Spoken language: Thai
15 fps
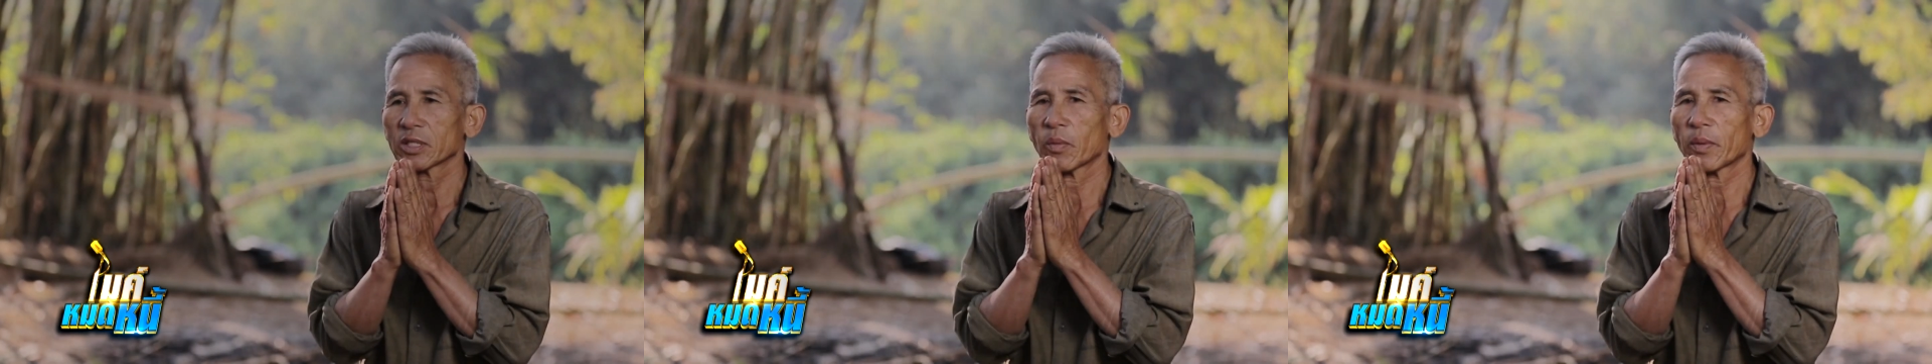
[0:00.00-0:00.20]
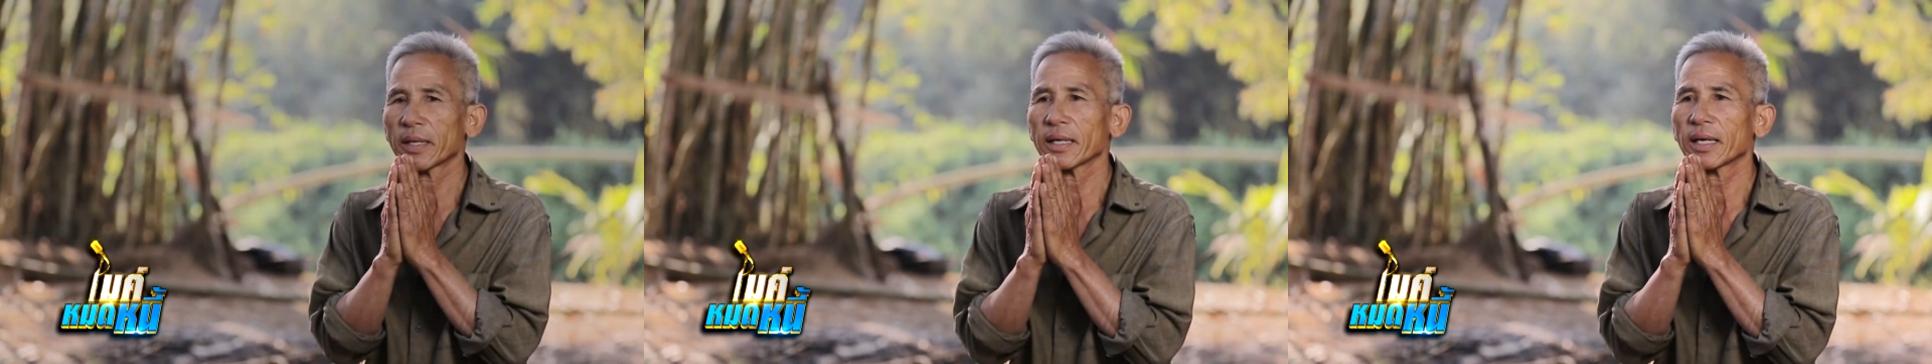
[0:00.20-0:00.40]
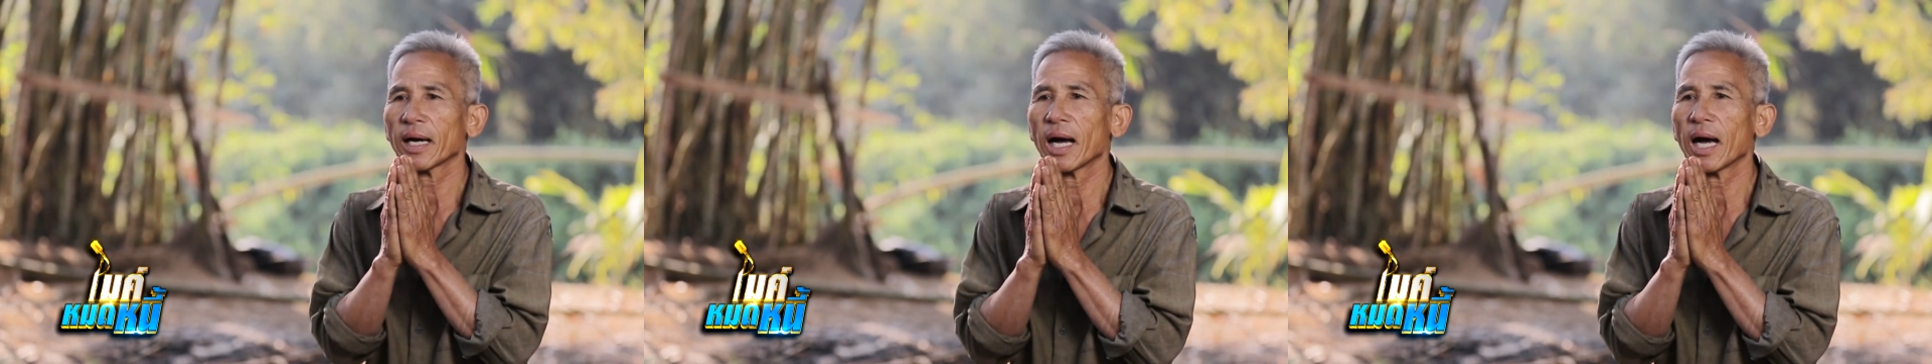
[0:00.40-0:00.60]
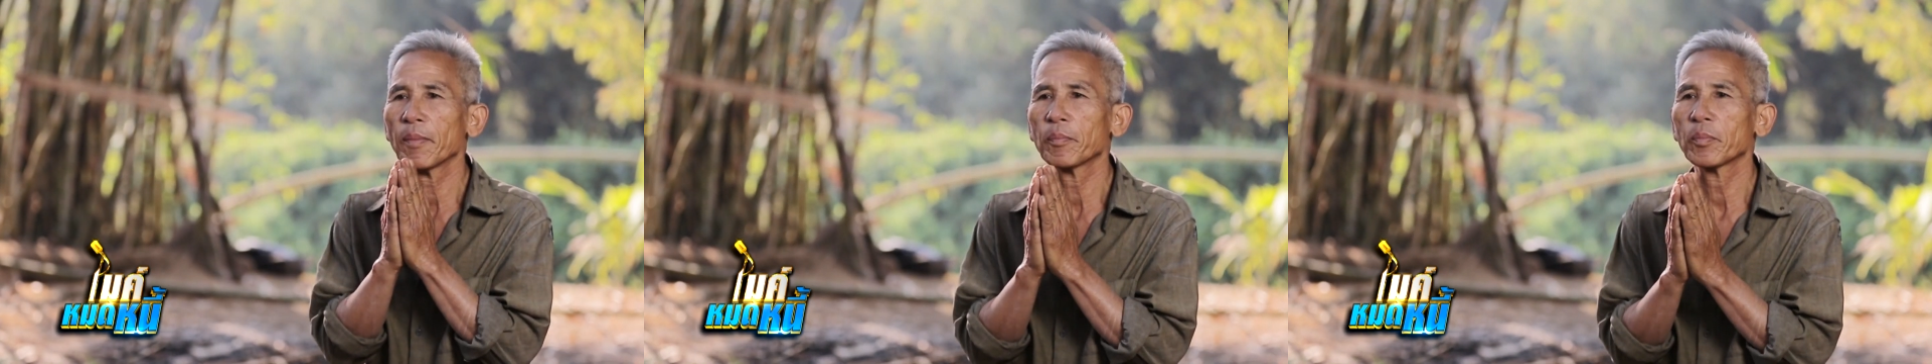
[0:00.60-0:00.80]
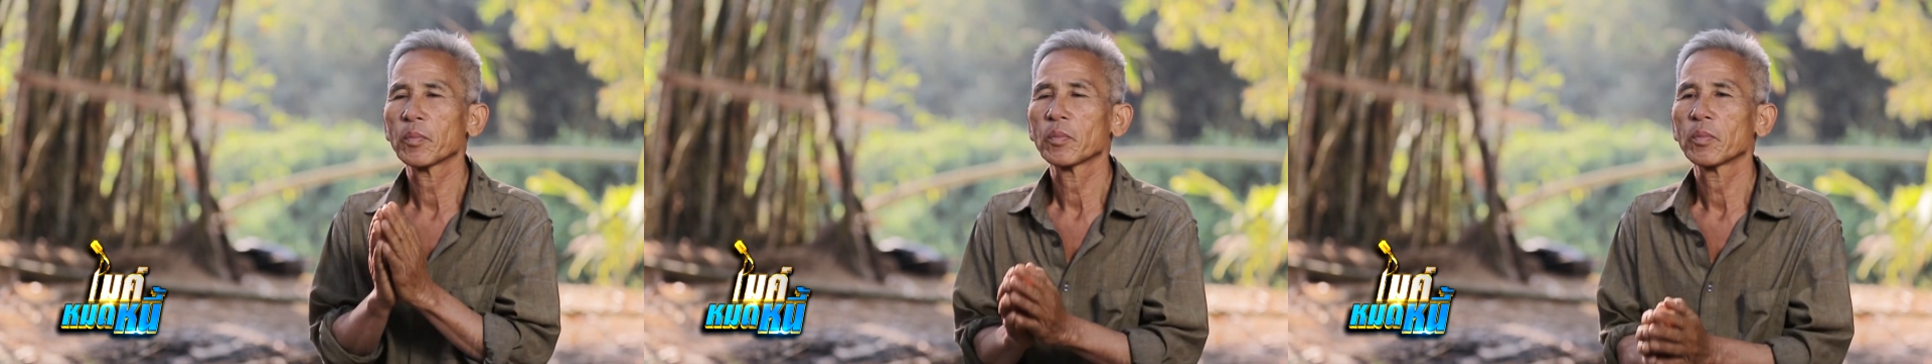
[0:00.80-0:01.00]
สวัสดีครับ
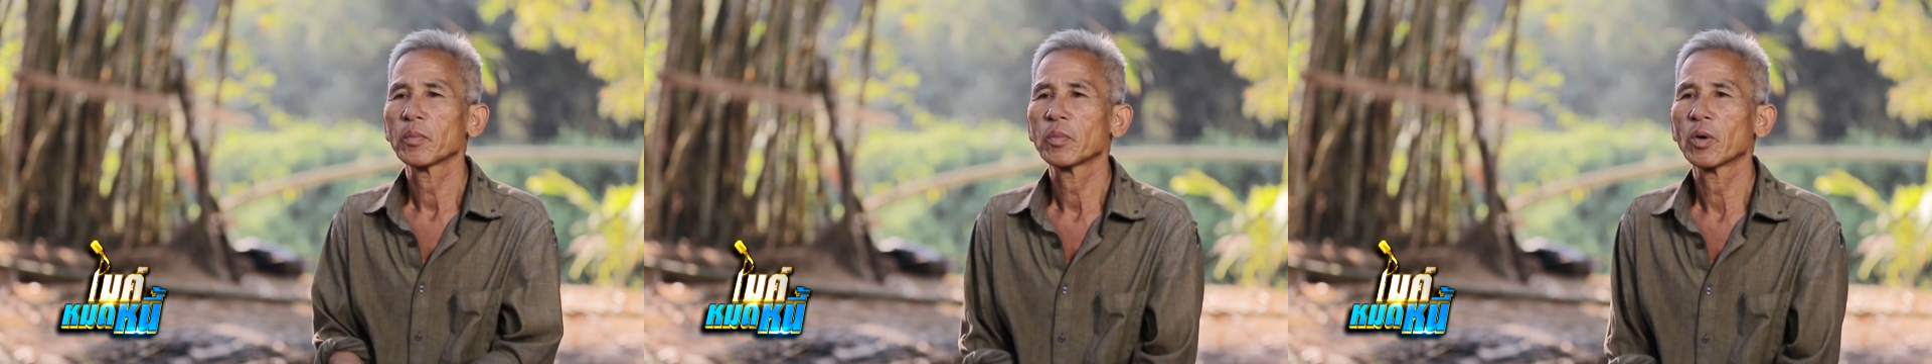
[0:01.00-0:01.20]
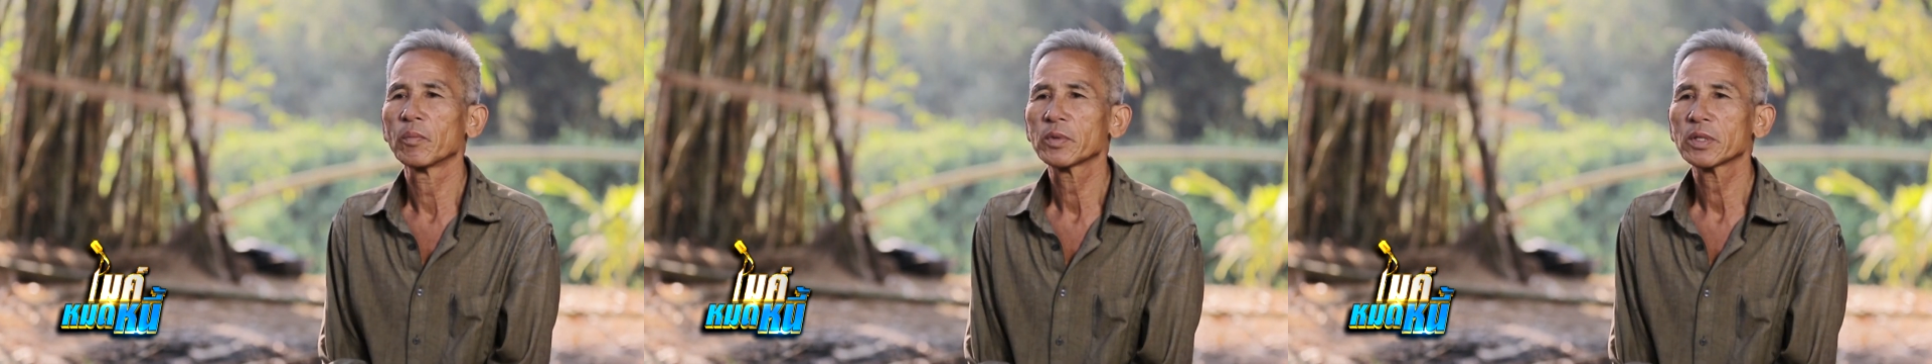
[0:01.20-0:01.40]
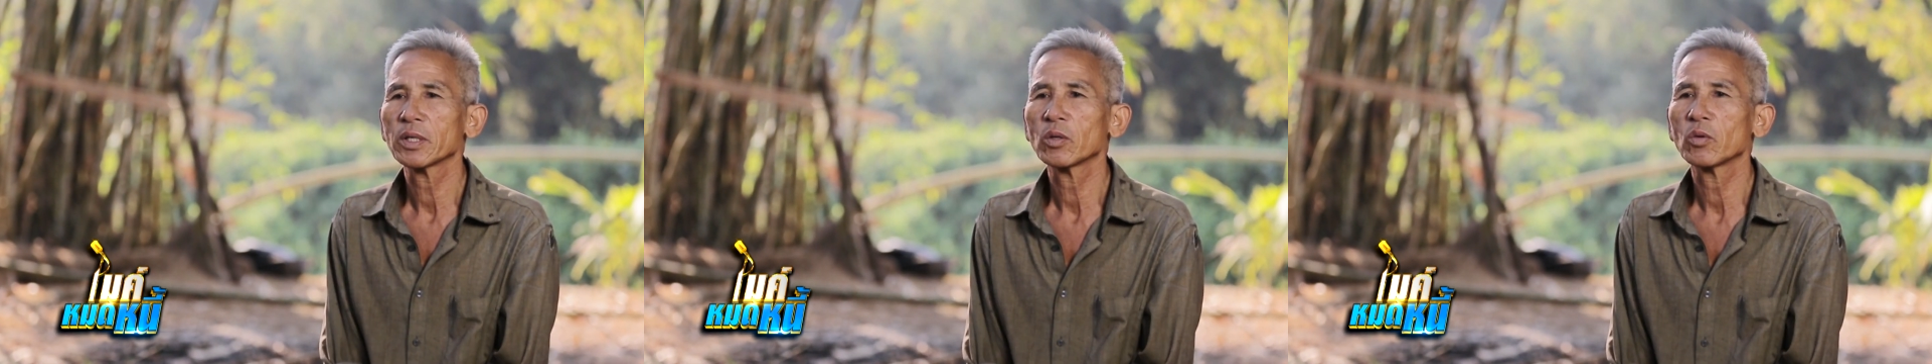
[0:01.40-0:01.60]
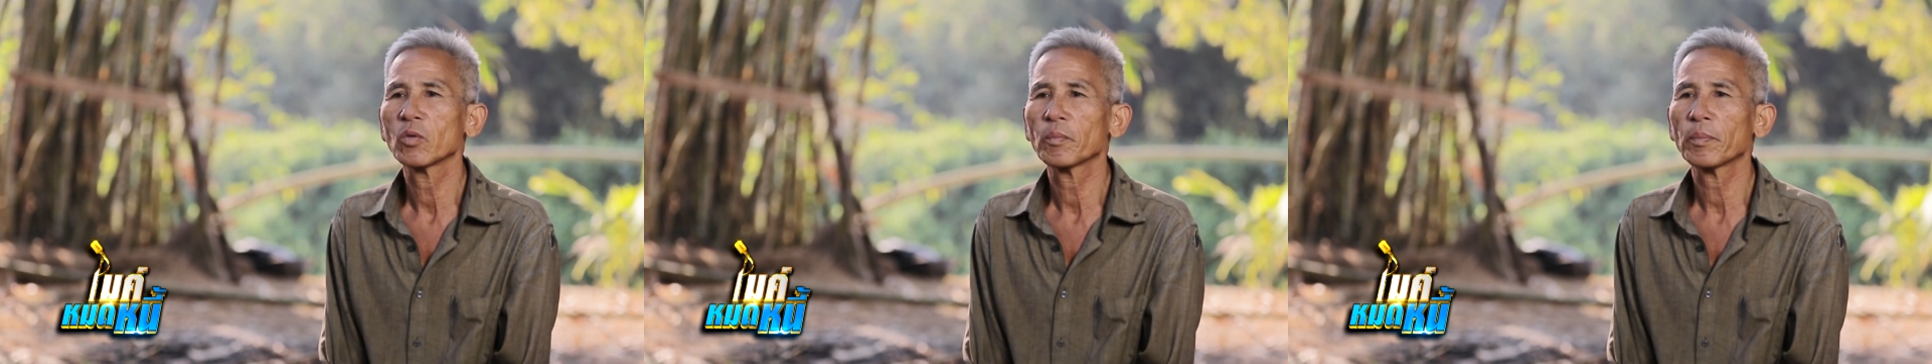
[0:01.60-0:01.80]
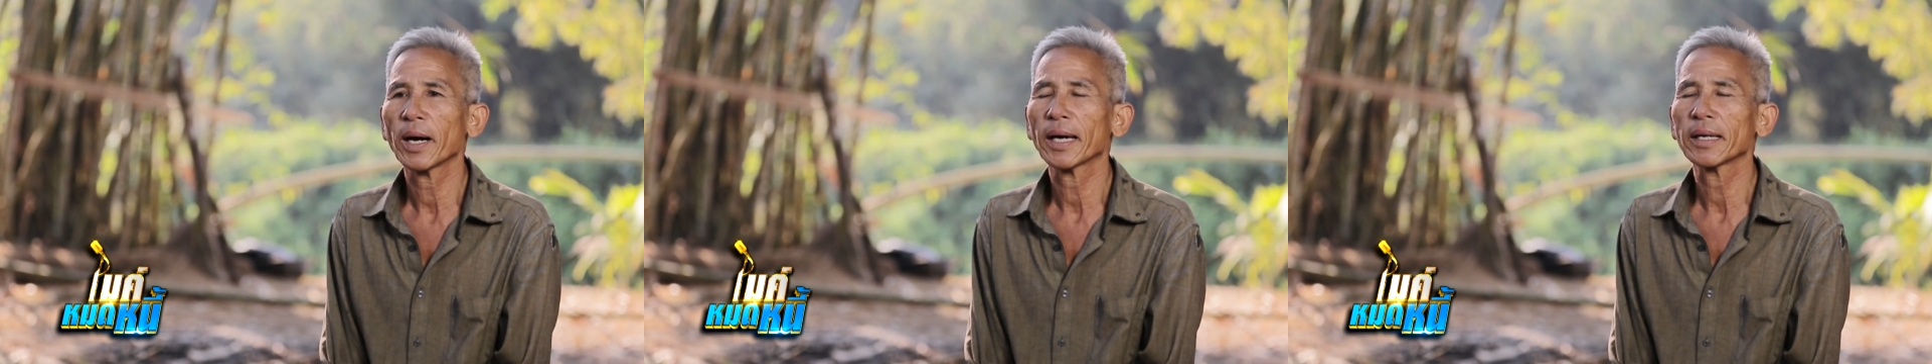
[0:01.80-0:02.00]
ผมชื่อลุ
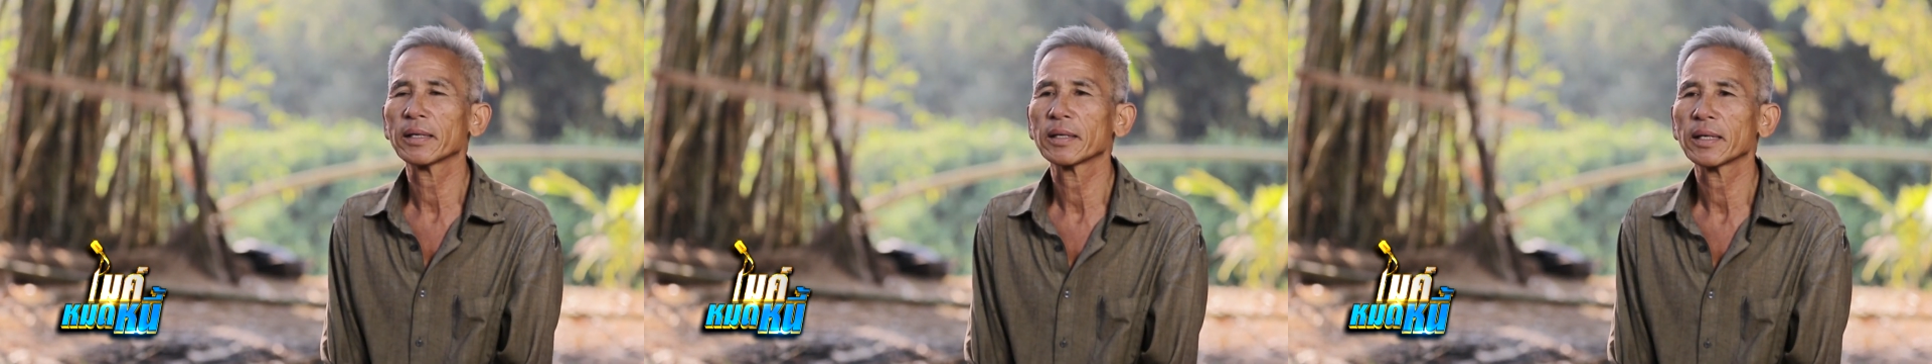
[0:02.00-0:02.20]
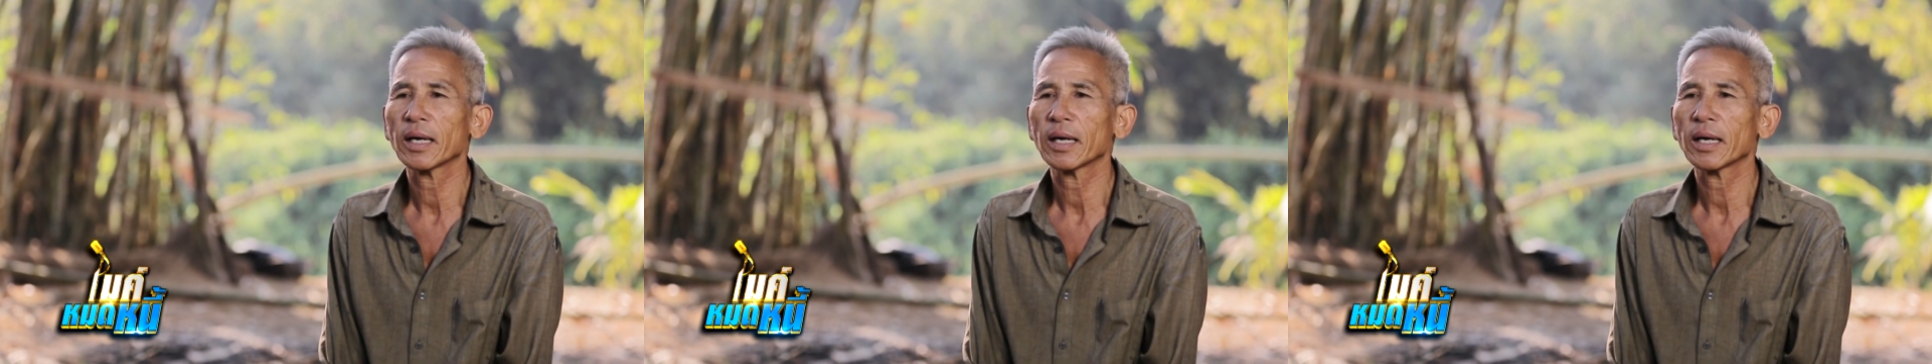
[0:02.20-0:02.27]
งปัน